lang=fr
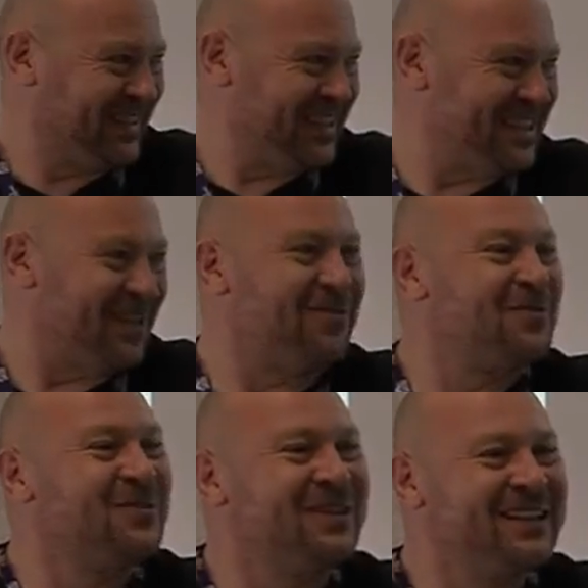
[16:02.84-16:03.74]
les
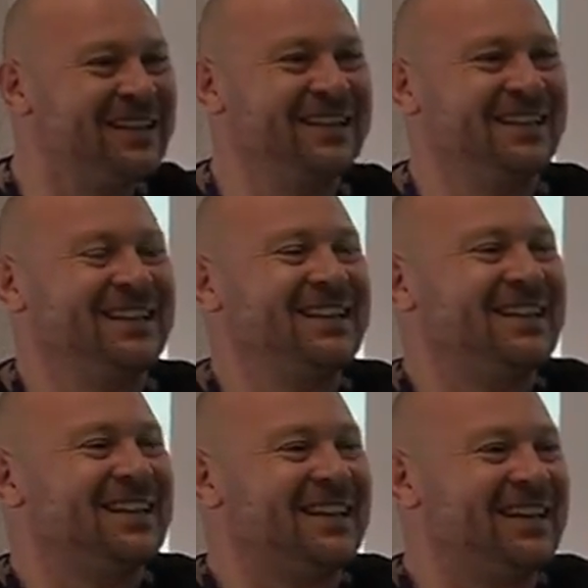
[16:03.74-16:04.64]
aventuriers.
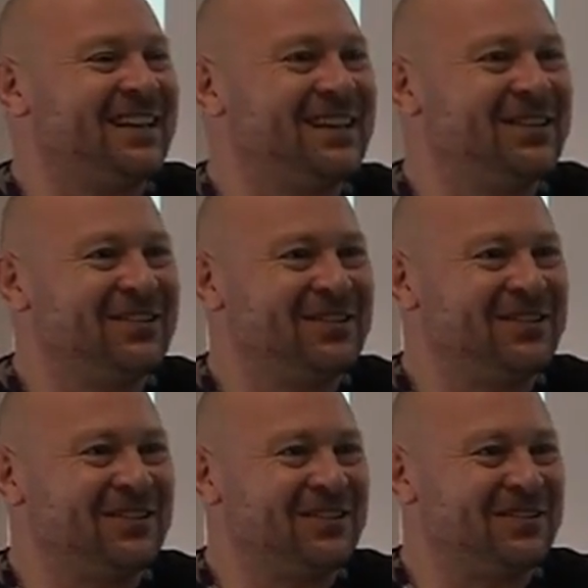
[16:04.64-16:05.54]
Et
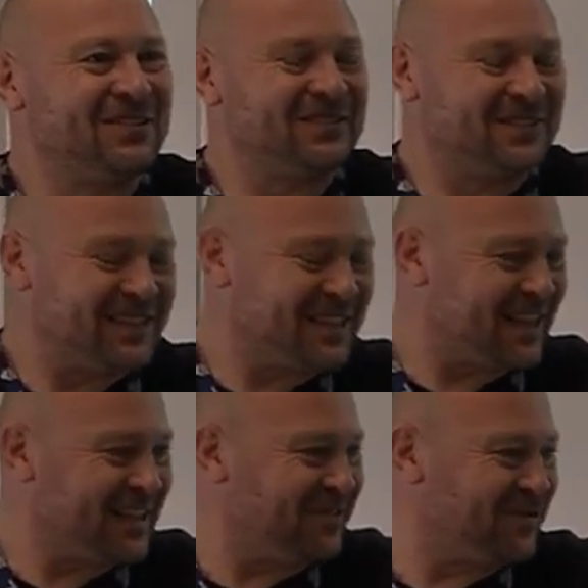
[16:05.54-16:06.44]
euh, les
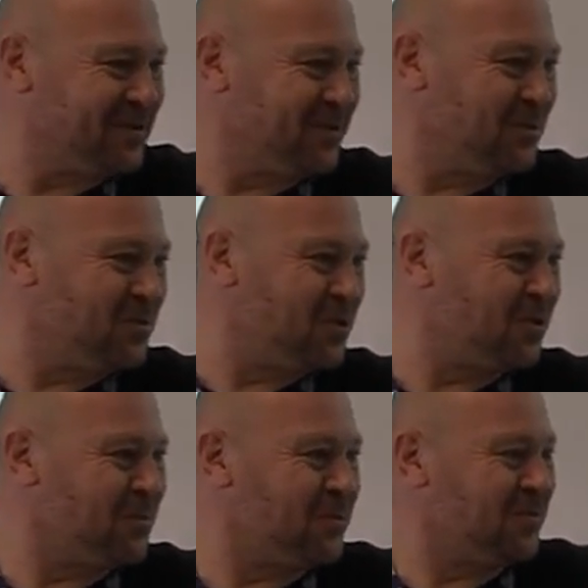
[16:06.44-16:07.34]
interventions du
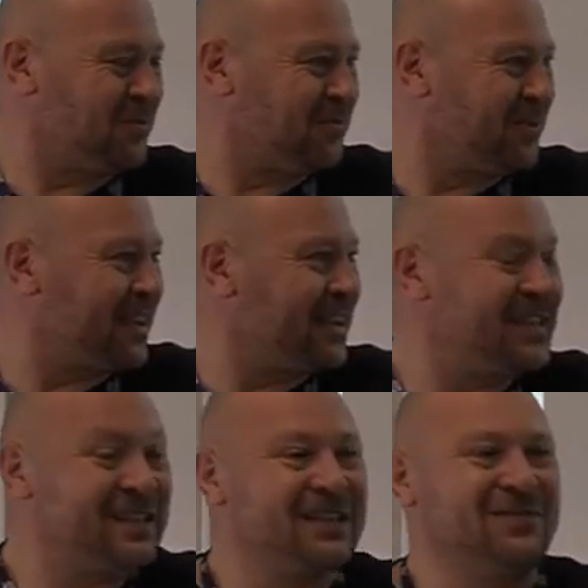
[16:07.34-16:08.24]
MOOC m'ont fait
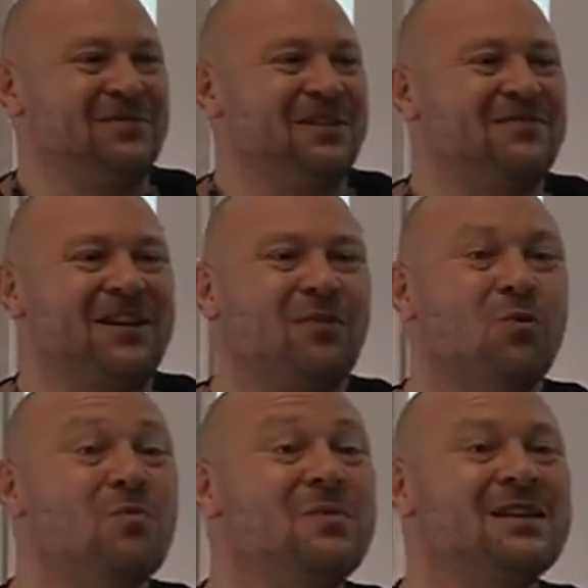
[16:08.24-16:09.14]
réaliser qu'il y avait un
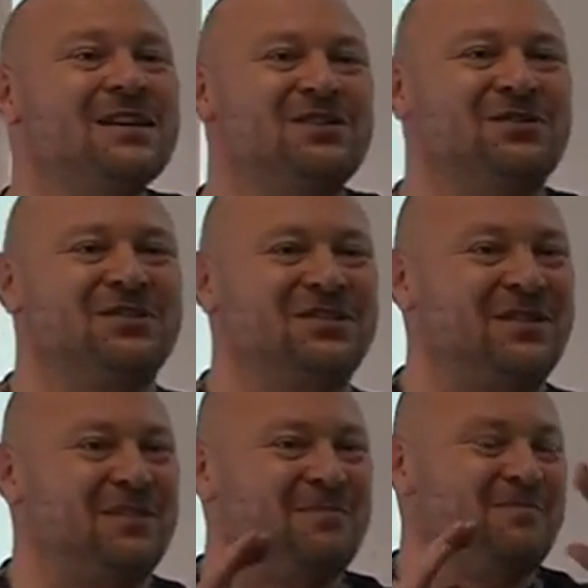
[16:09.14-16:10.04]
gros biais que je
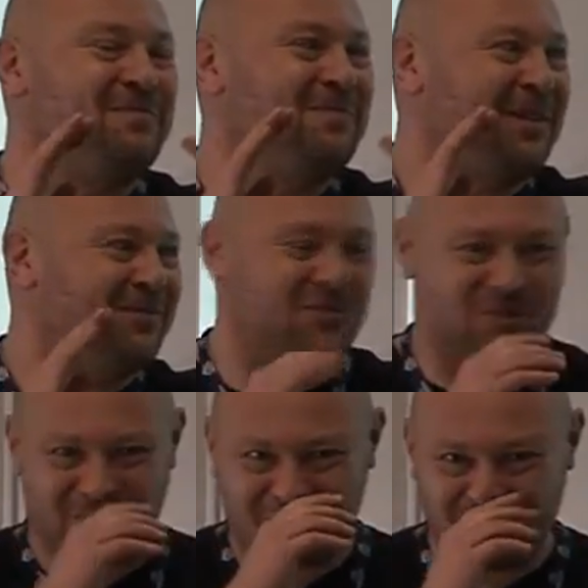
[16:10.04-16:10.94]
n'avais pas
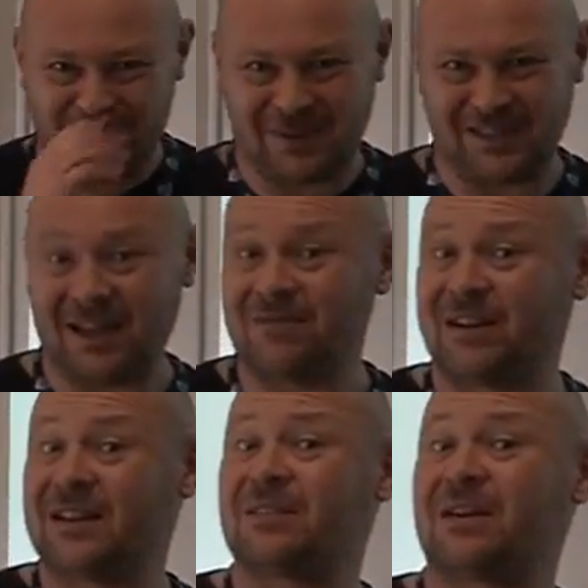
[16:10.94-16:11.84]
franchement vu, que mes élèves
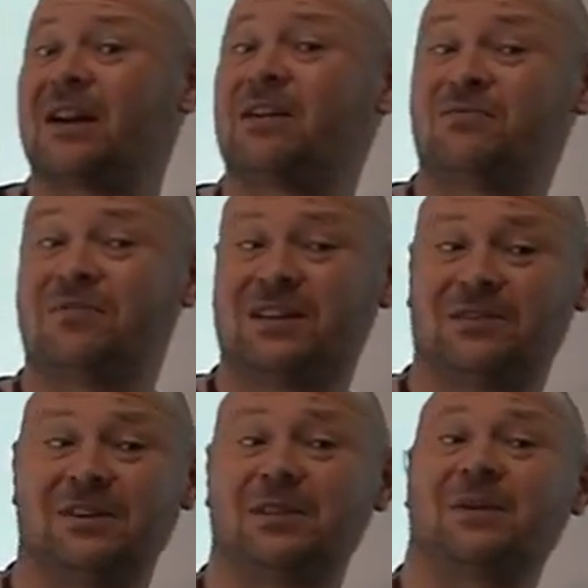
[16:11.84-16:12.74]
allaient à la fois
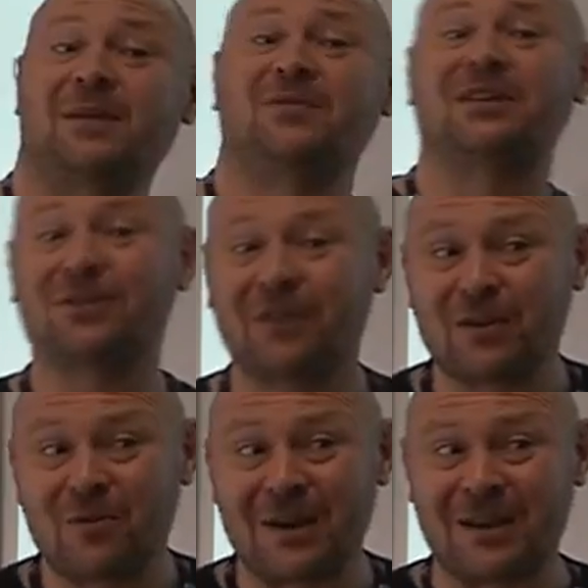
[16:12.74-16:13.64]
être expérimentateurs
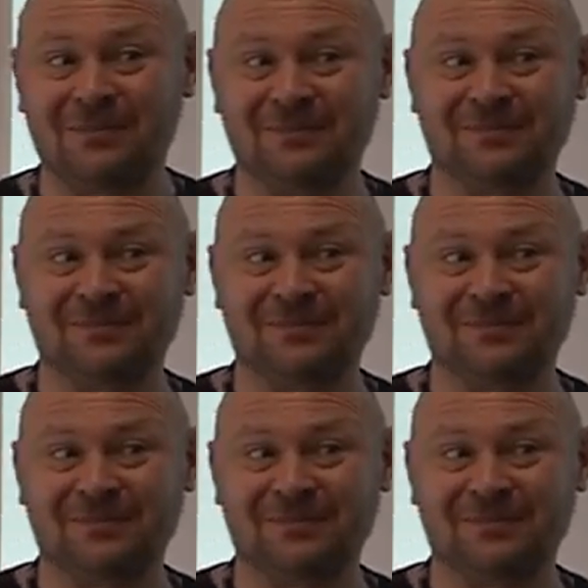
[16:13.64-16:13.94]
et cobayes.